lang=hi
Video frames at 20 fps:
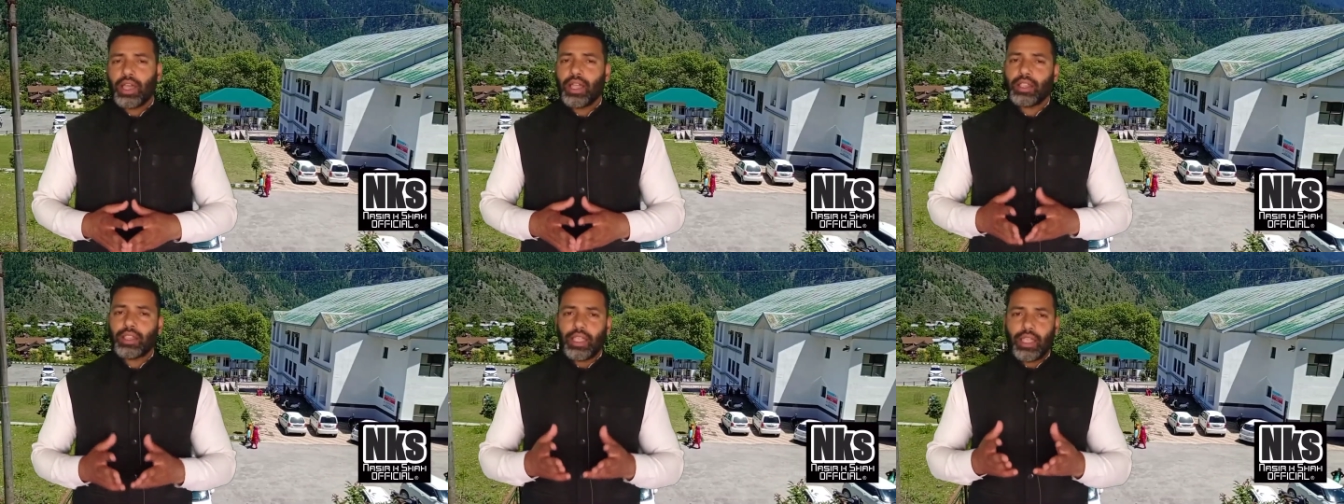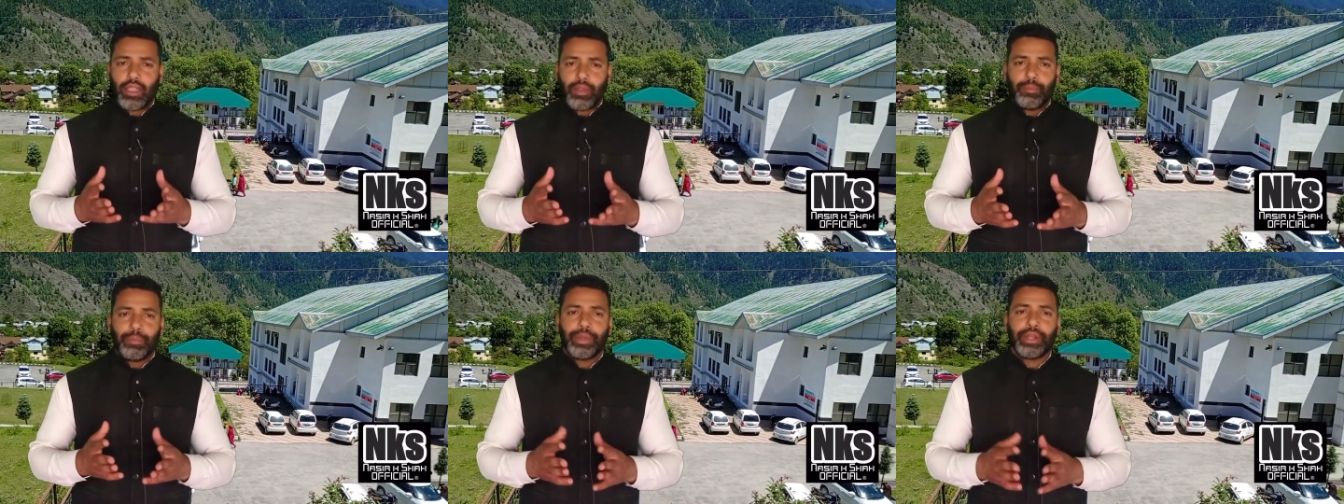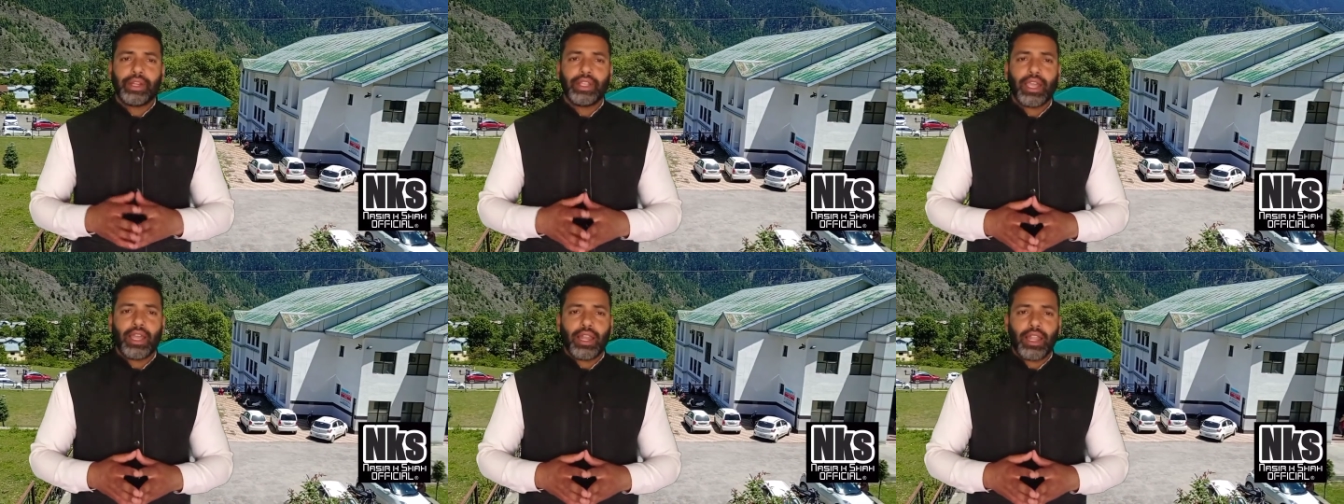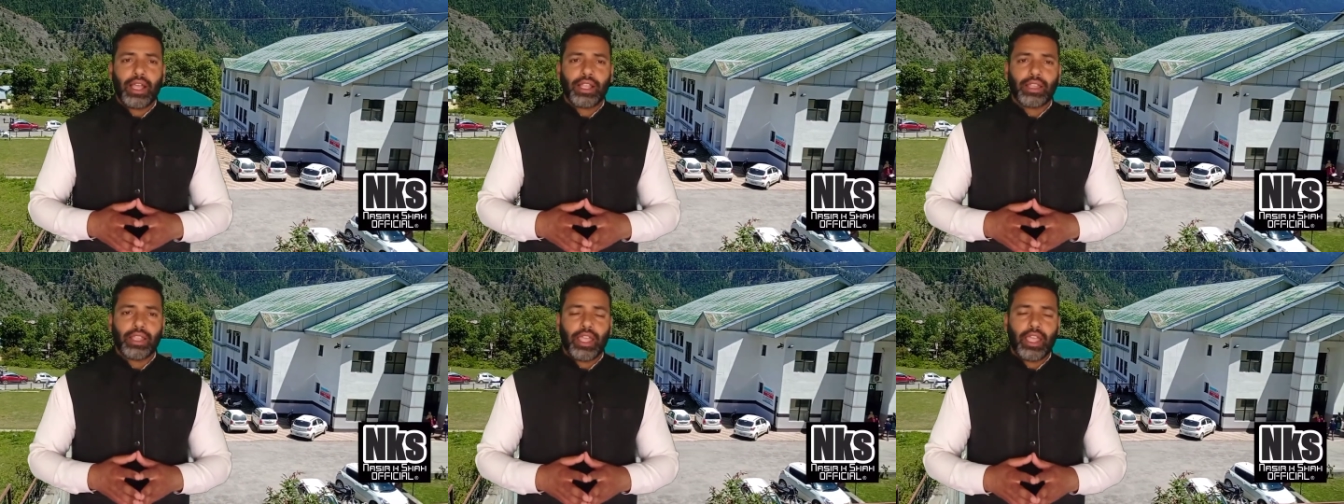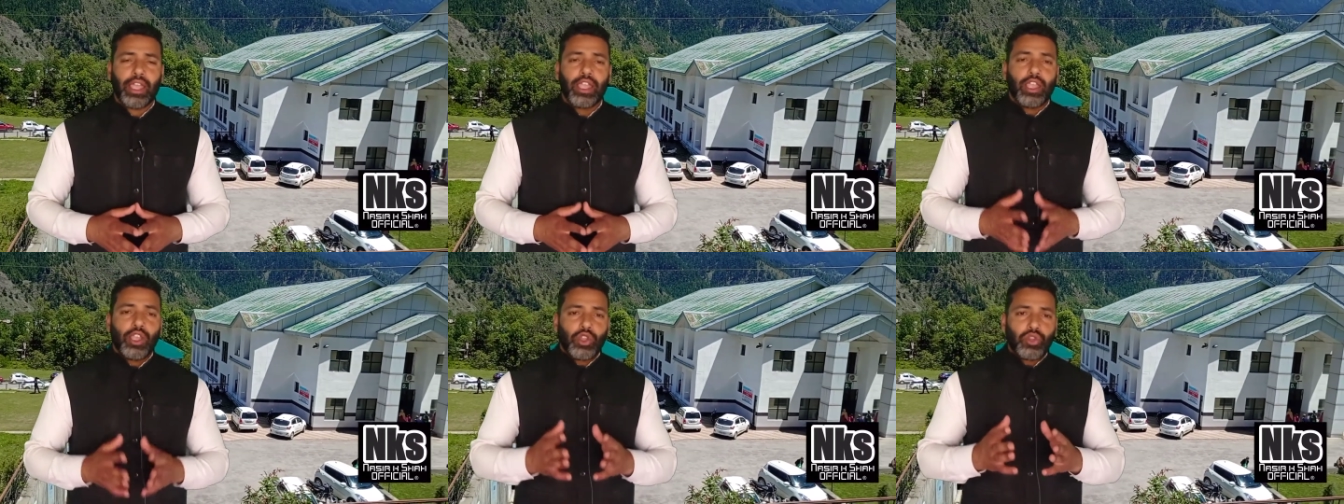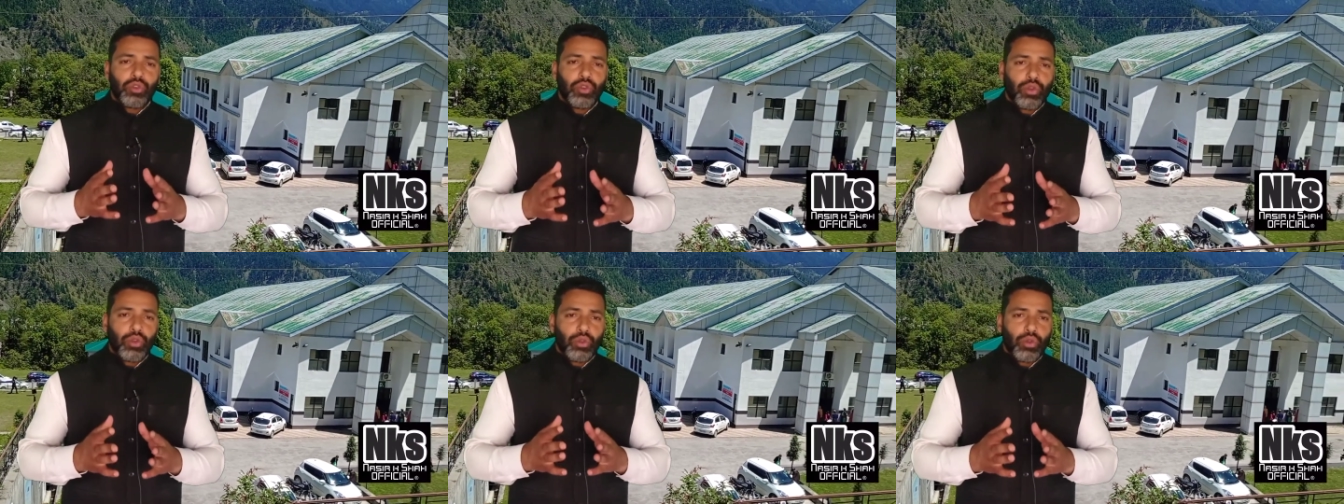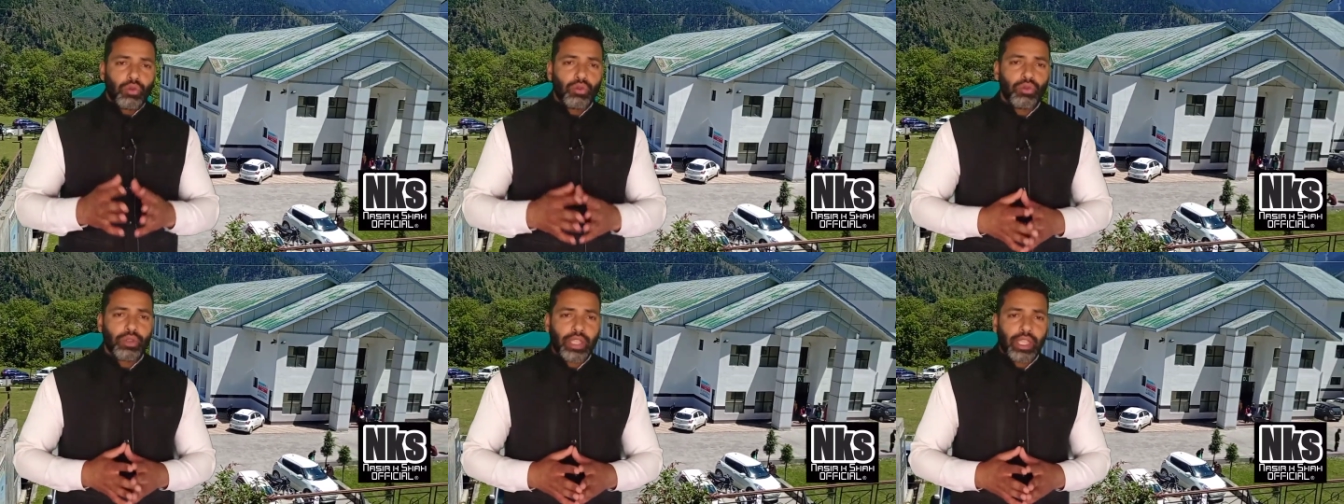लाता है मीडिया लाता है जो
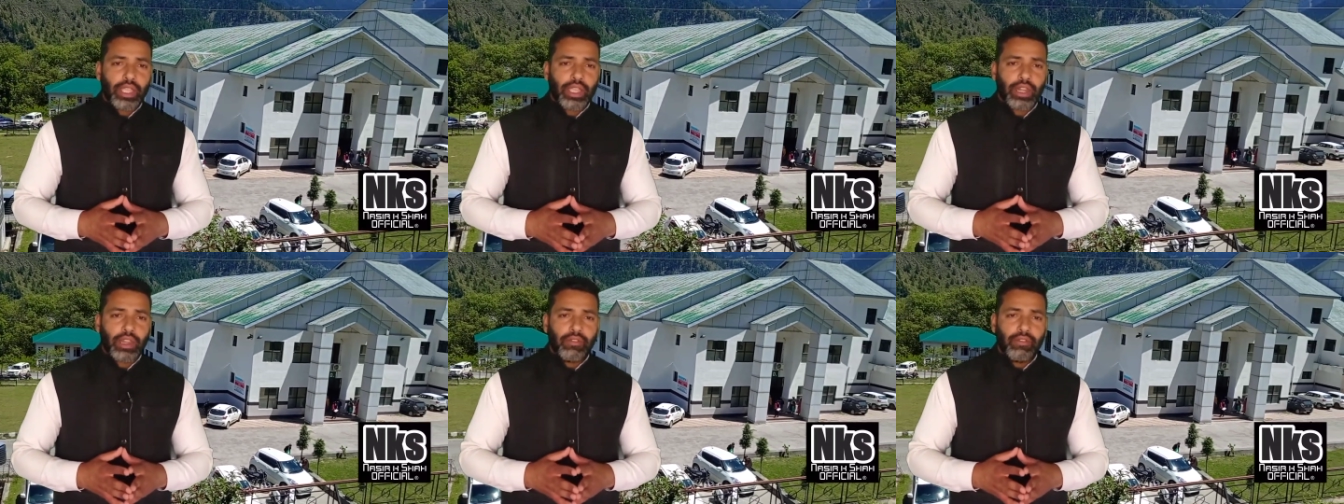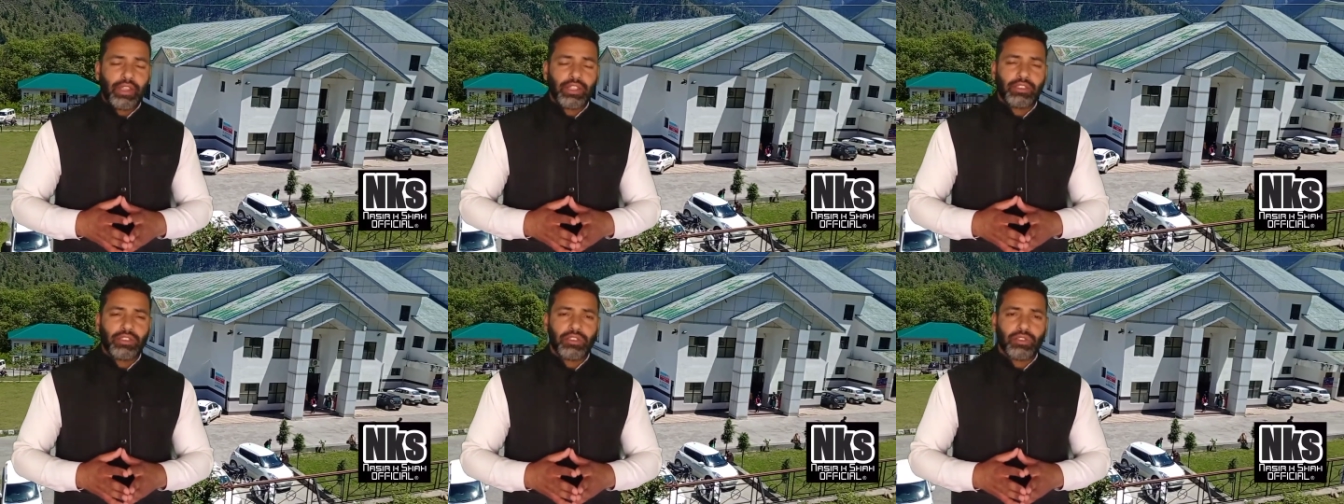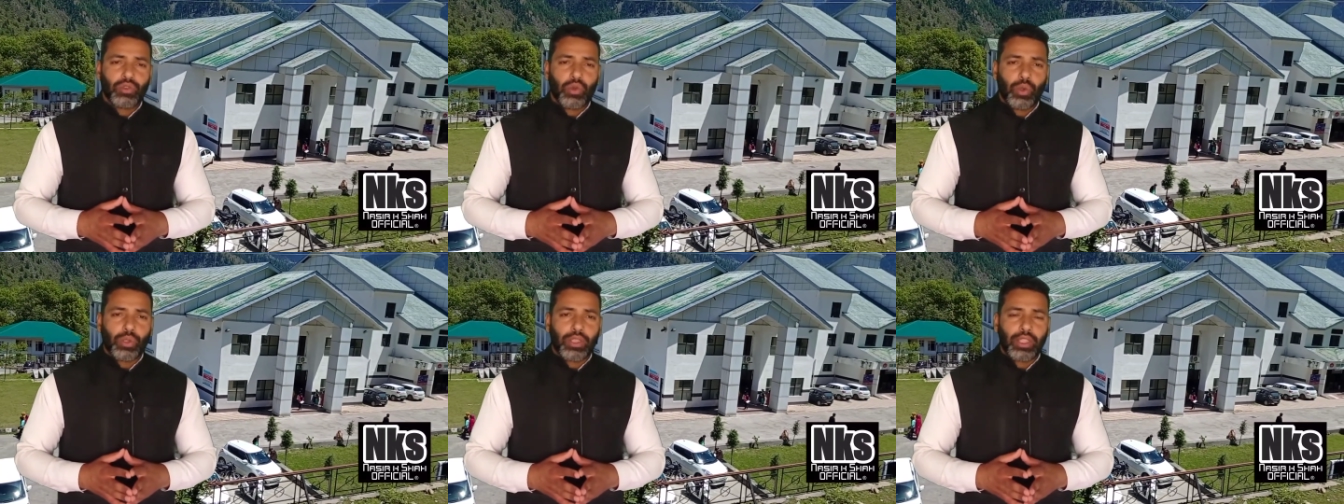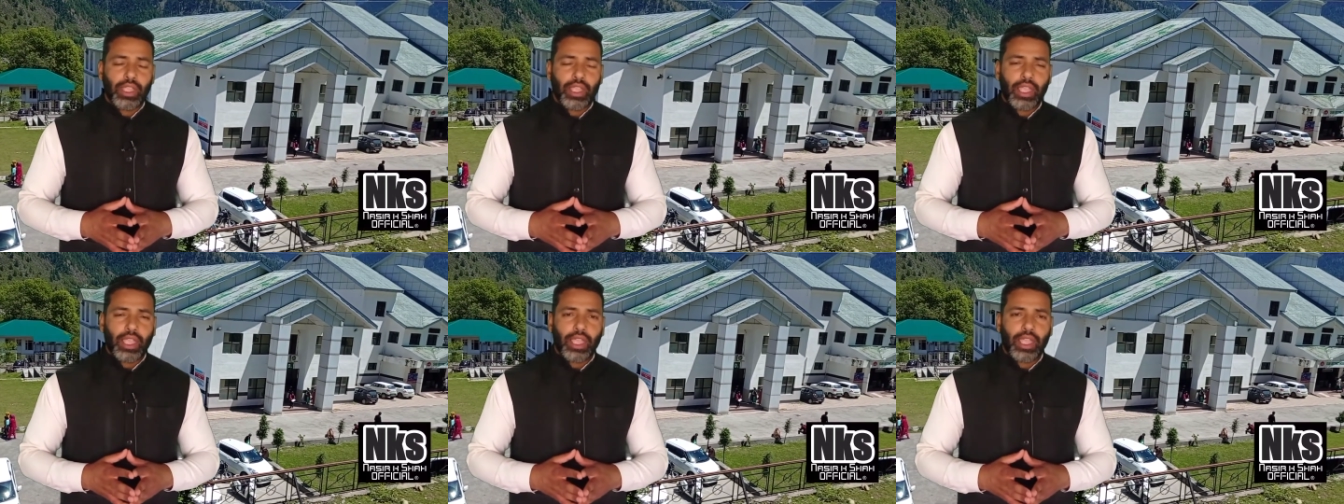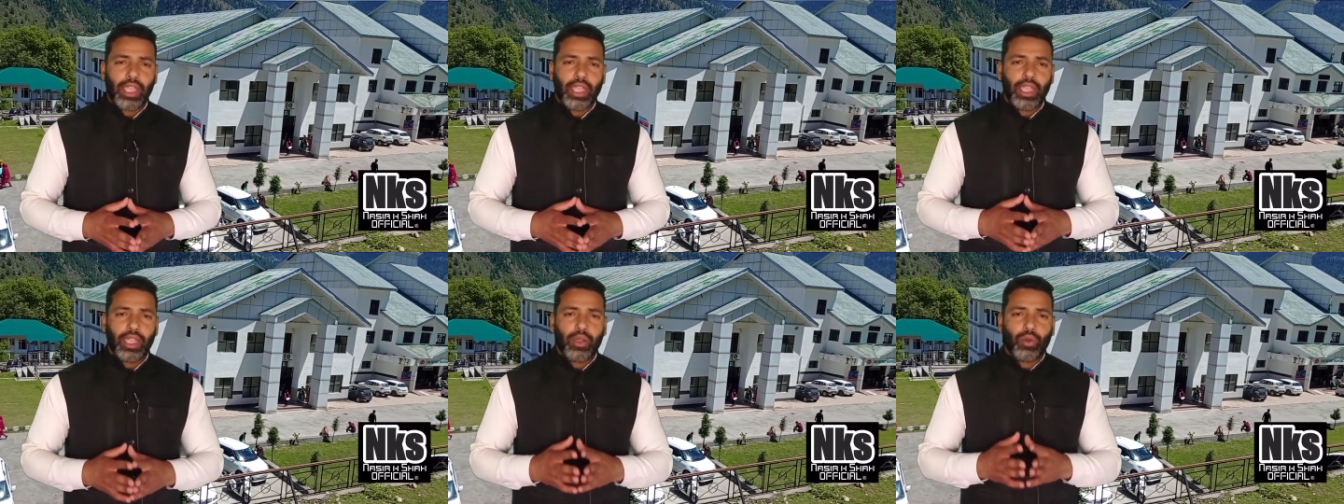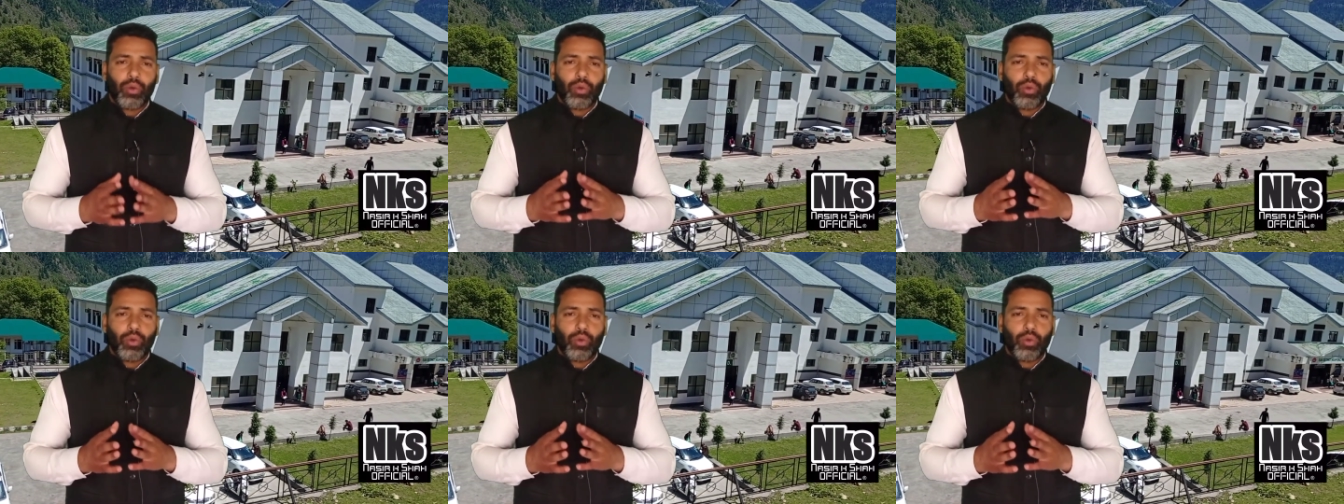लोगों के ग्रीवेंसेस होते हैं